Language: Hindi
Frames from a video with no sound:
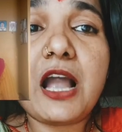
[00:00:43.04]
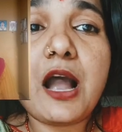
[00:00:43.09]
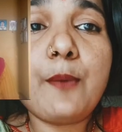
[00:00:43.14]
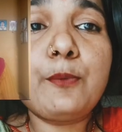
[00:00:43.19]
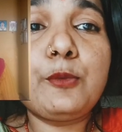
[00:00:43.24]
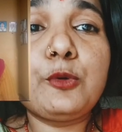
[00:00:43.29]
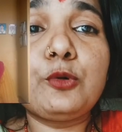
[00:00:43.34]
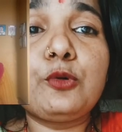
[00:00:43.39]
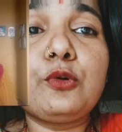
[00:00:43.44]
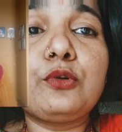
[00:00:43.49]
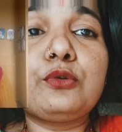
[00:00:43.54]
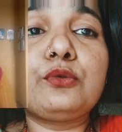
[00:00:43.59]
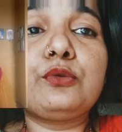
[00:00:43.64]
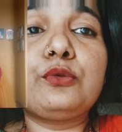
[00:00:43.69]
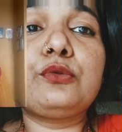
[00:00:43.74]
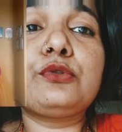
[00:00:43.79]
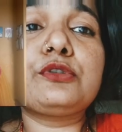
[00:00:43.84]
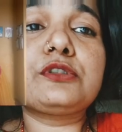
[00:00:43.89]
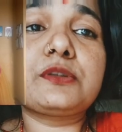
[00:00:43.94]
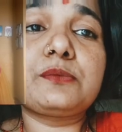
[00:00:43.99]
आप लोगों को
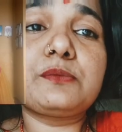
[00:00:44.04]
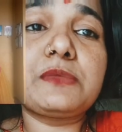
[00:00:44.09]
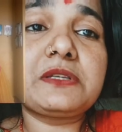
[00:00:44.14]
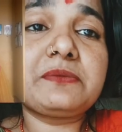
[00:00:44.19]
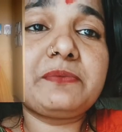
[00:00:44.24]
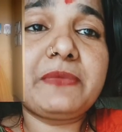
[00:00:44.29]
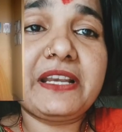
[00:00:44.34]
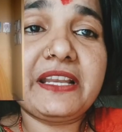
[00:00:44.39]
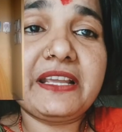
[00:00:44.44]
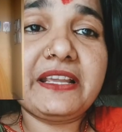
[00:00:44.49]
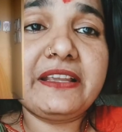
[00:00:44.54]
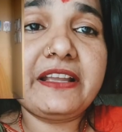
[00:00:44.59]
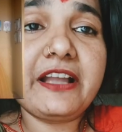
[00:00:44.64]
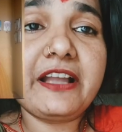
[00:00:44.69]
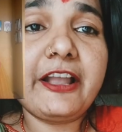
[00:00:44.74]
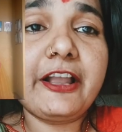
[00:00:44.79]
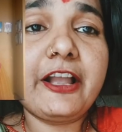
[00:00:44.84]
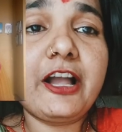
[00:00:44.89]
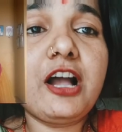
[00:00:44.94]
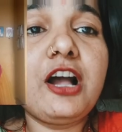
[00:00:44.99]
कुछ समझ में नहीं
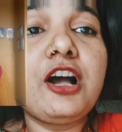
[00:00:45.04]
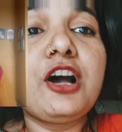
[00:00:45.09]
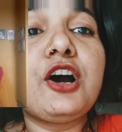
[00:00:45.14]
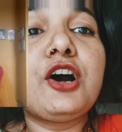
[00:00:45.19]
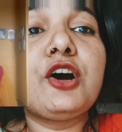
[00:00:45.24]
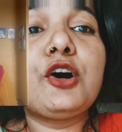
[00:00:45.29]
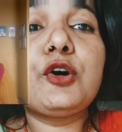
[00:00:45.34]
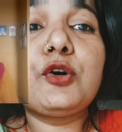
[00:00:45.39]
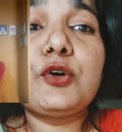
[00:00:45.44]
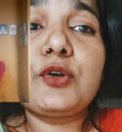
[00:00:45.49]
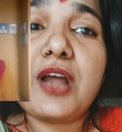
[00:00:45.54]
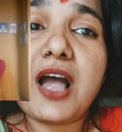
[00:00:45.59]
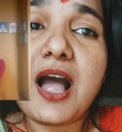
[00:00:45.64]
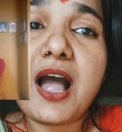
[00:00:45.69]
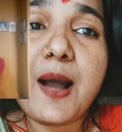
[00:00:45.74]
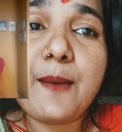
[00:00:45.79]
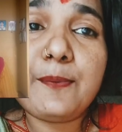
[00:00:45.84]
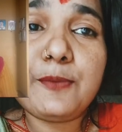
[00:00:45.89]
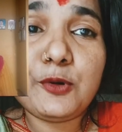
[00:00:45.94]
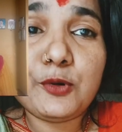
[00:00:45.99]
आएगा और
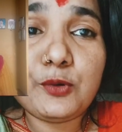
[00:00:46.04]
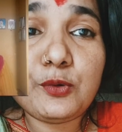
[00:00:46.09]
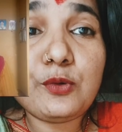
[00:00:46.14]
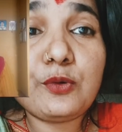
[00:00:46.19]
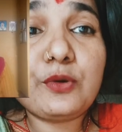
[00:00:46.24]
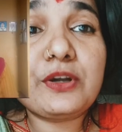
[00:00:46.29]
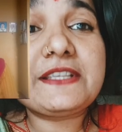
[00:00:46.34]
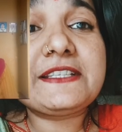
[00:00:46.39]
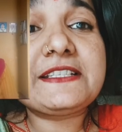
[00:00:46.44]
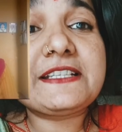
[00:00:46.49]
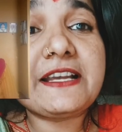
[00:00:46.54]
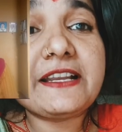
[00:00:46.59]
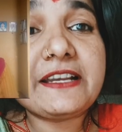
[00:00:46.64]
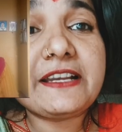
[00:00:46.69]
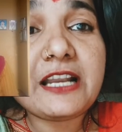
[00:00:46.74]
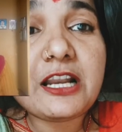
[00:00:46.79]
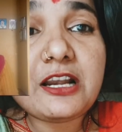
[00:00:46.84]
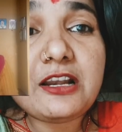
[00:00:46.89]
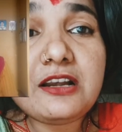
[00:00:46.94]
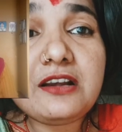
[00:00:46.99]
आप लोगों का
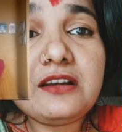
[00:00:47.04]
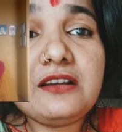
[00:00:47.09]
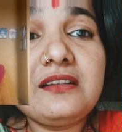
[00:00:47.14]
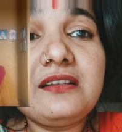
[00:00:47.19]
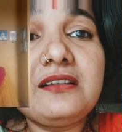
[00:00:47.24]
चैनल